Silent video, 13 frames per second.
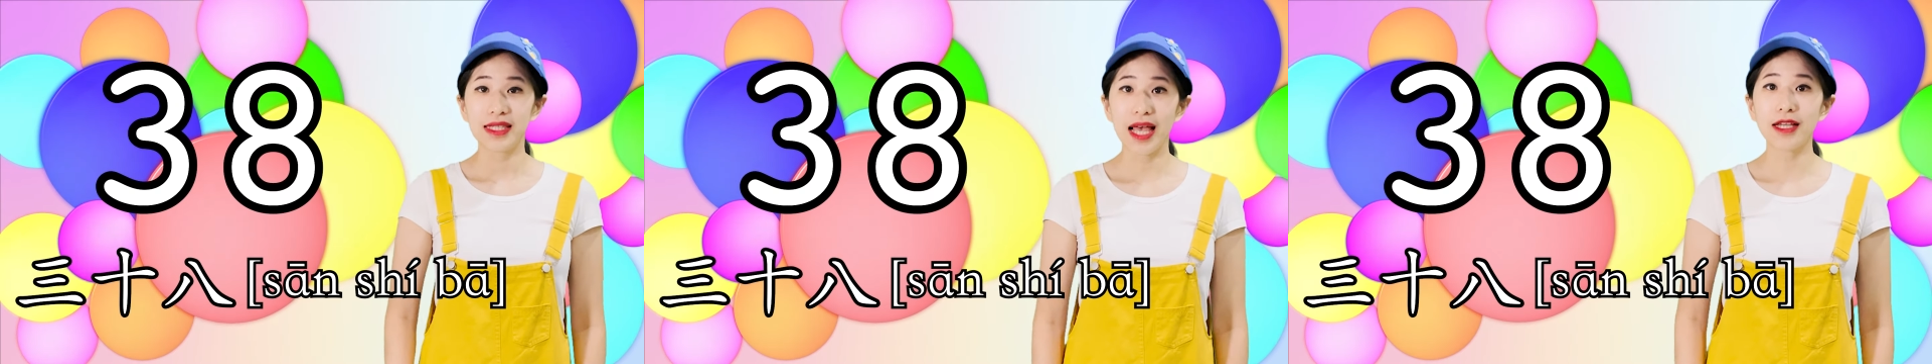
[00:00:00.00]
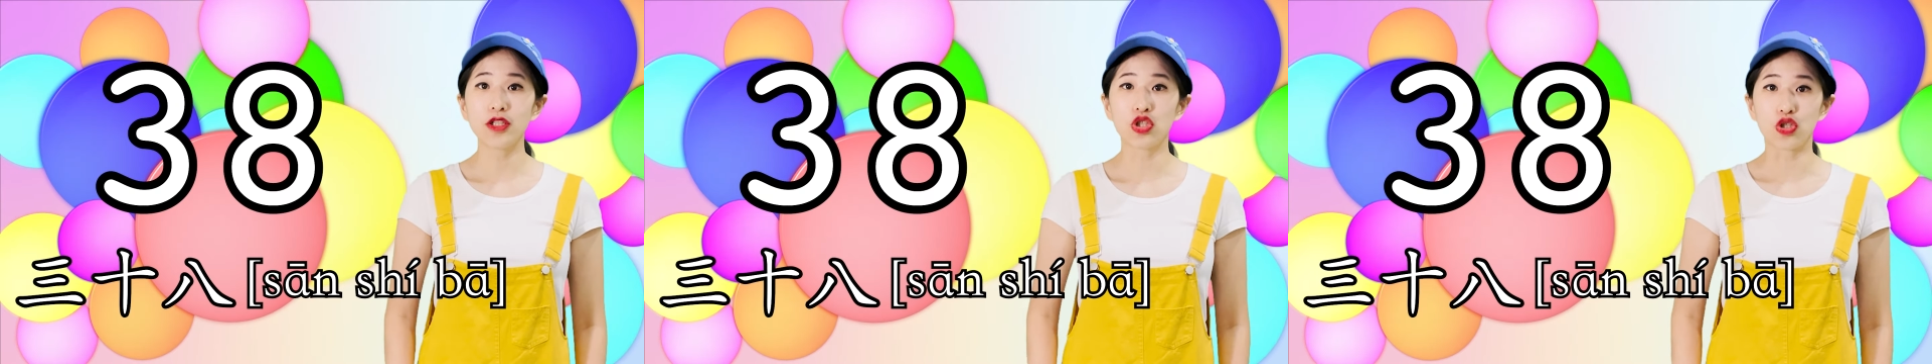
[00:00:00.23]

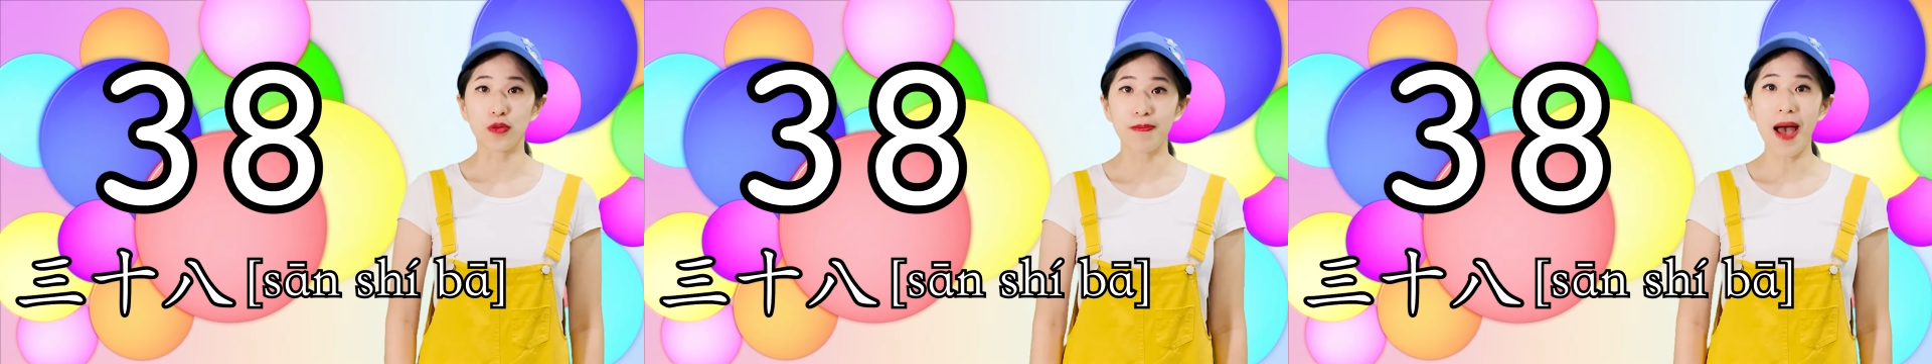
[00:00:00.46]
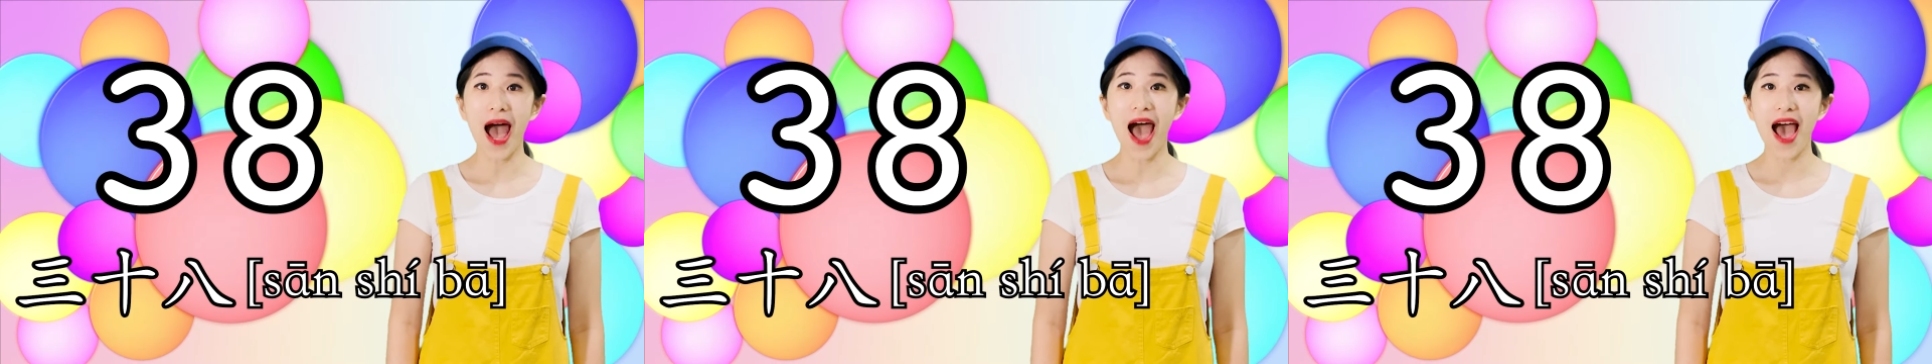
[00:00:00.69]
三
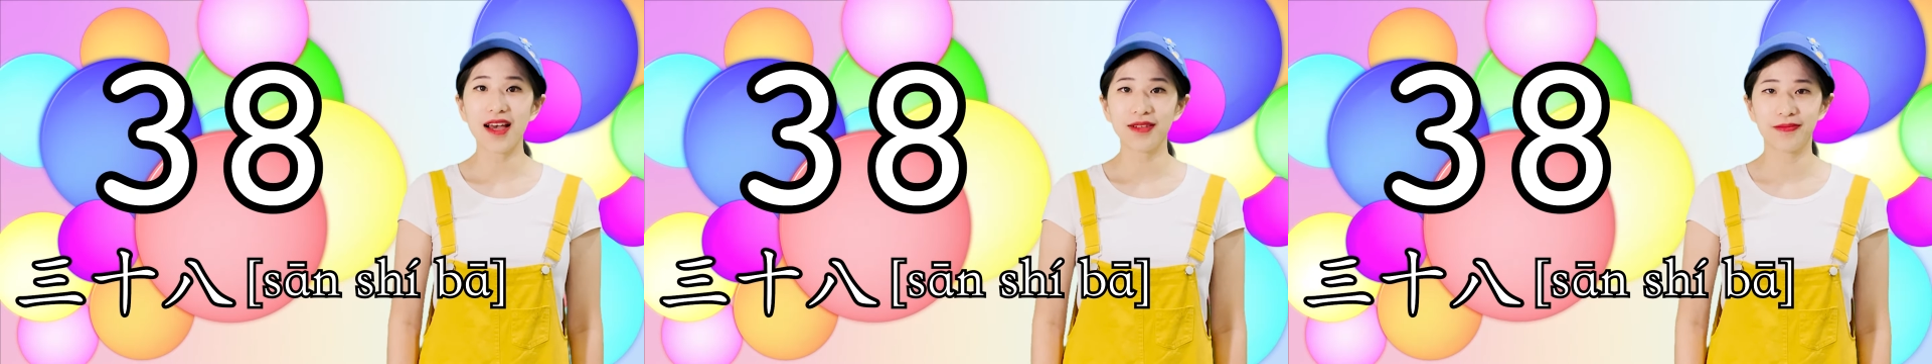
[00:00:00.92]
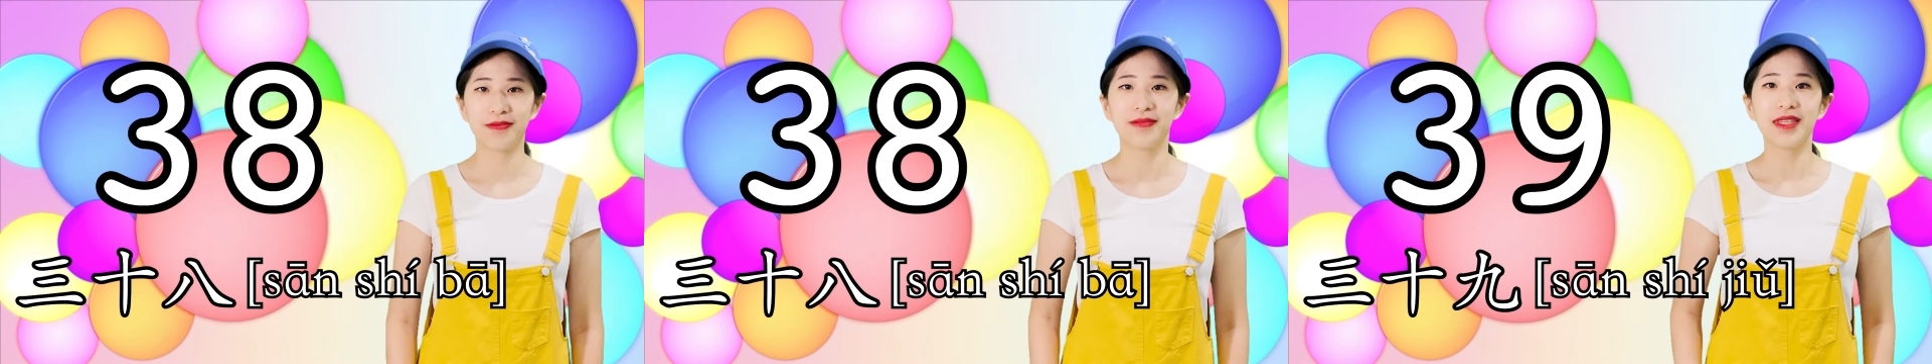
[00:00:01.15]
十八、
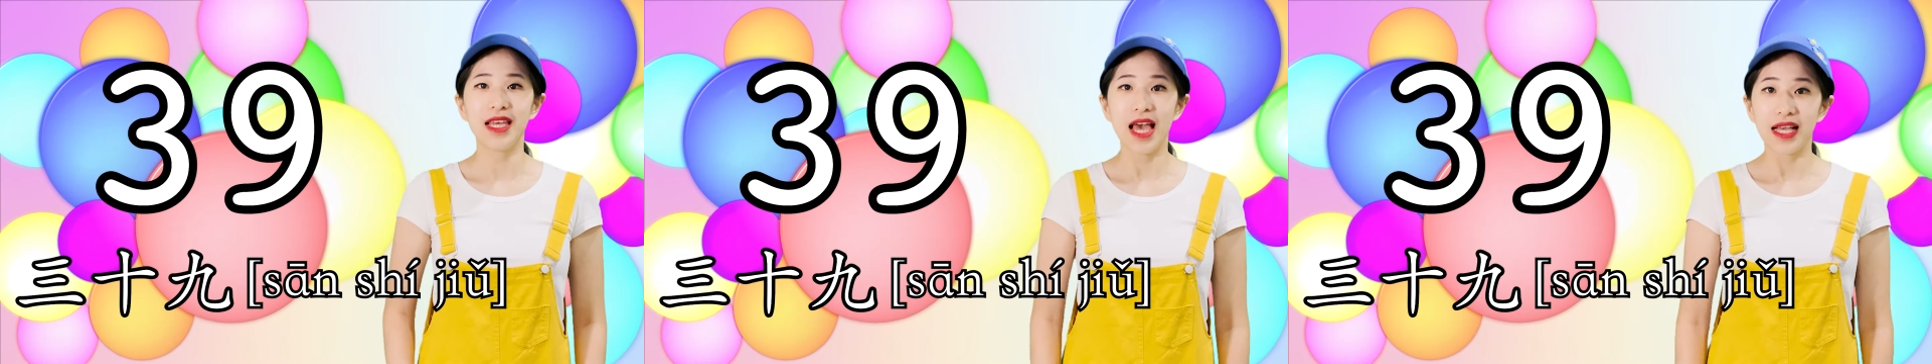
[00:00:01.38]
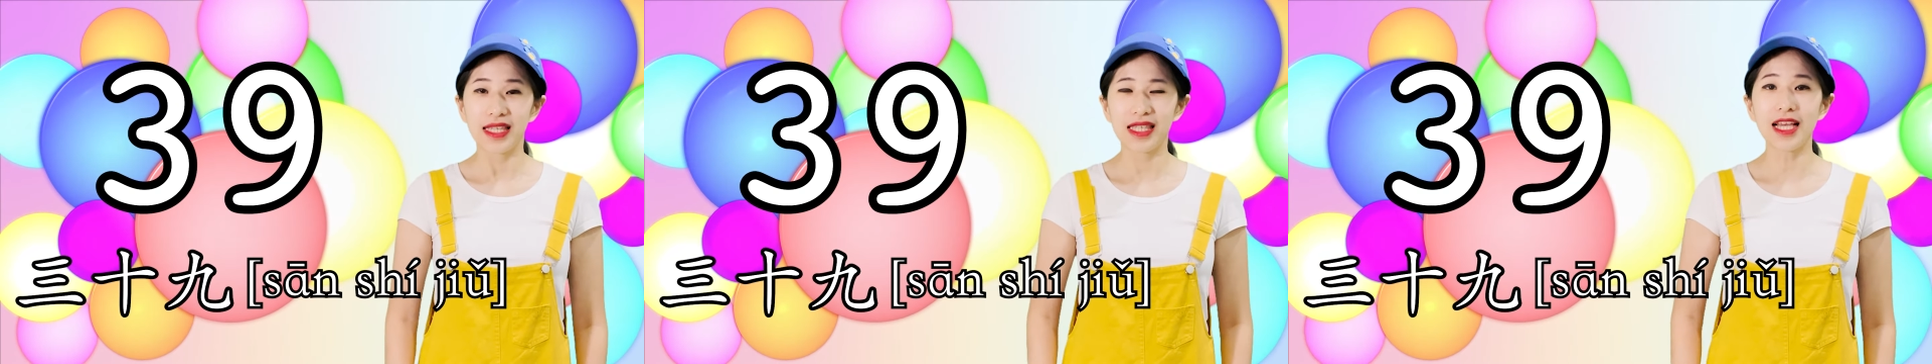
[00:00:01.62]

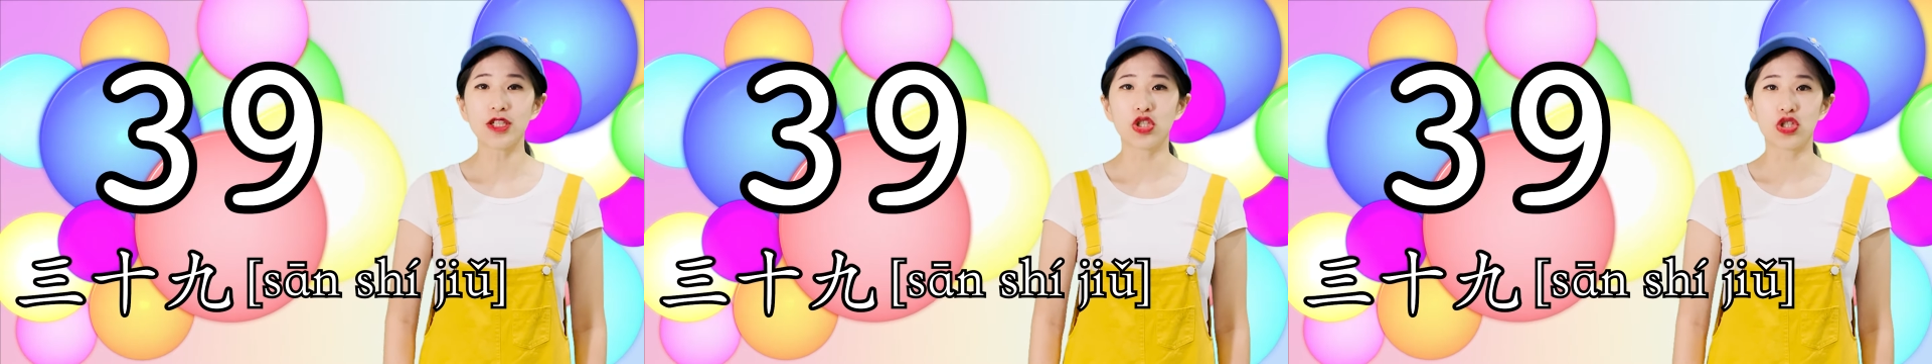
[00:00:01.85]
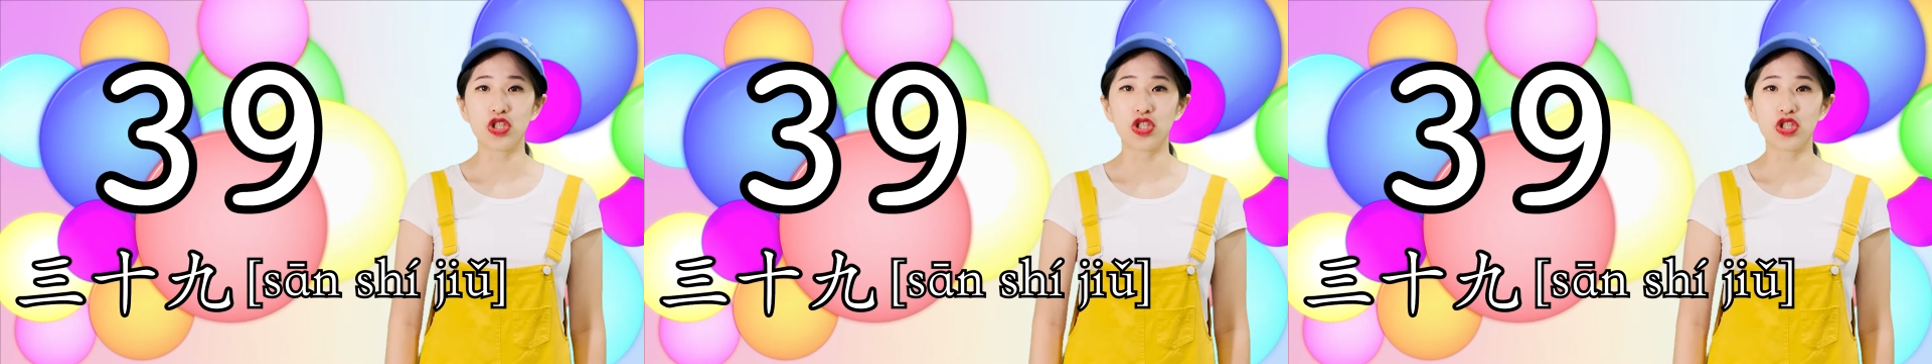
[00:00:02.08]
三